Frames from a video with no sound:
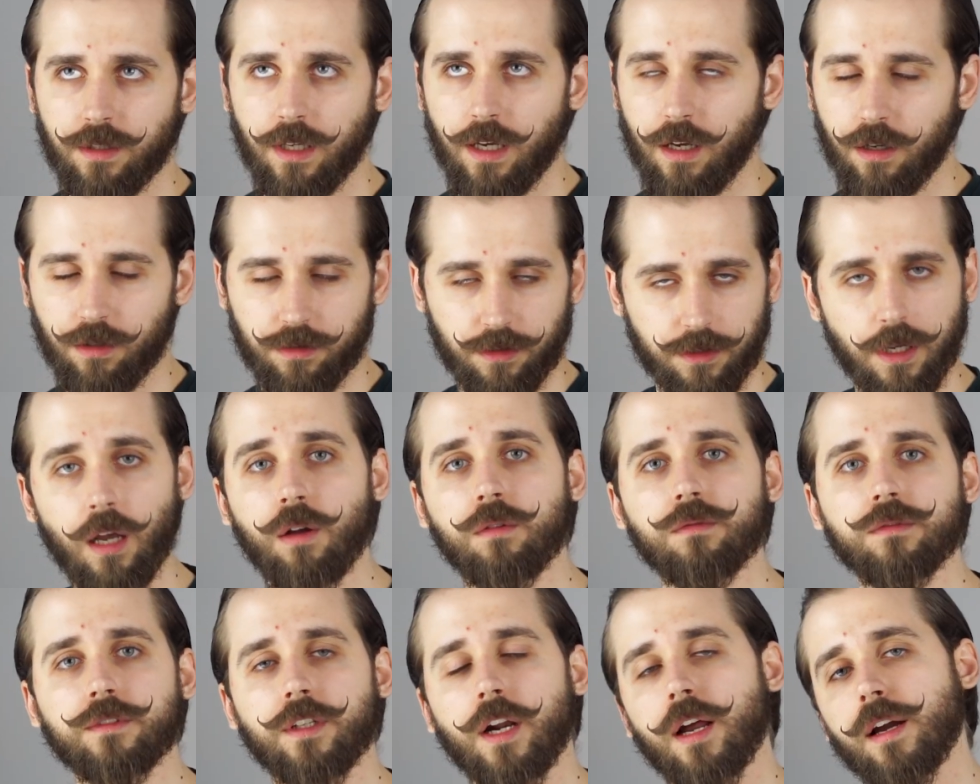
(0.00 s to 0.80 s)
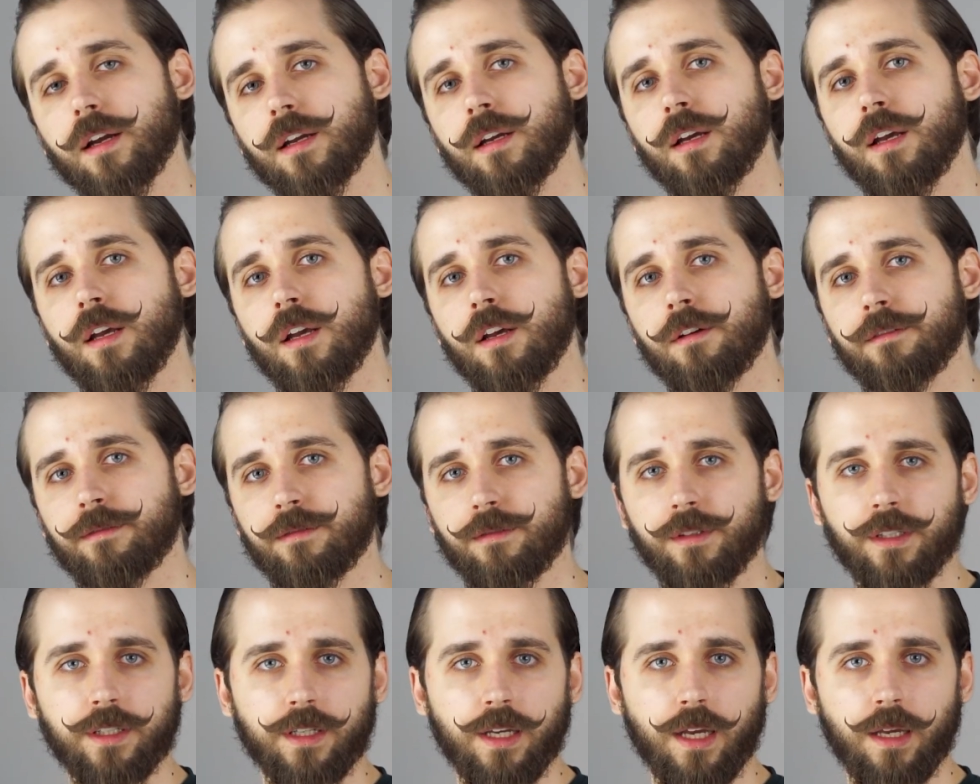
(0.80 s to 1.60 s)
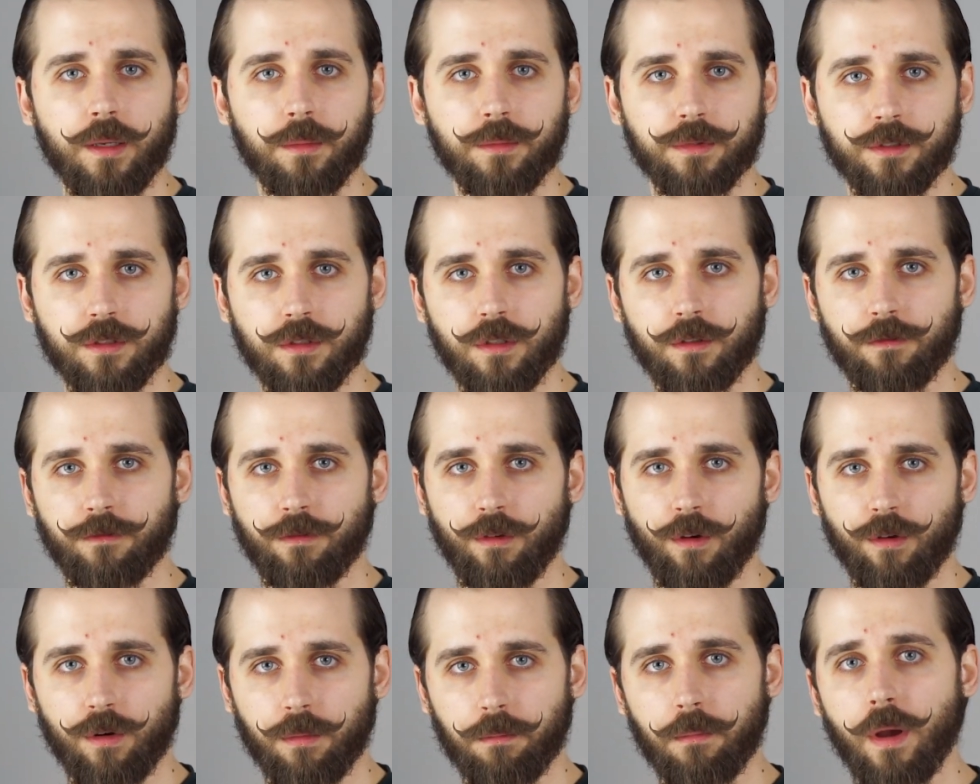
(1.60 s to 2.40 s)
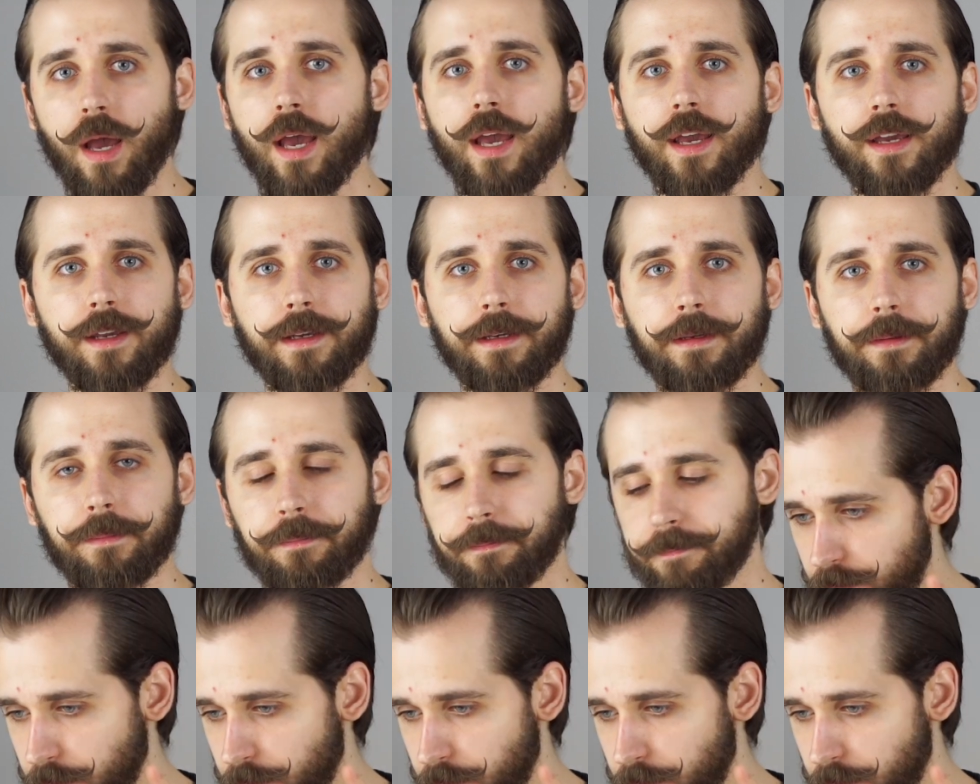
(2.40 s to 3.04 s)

jako soundtrack Free Games for May.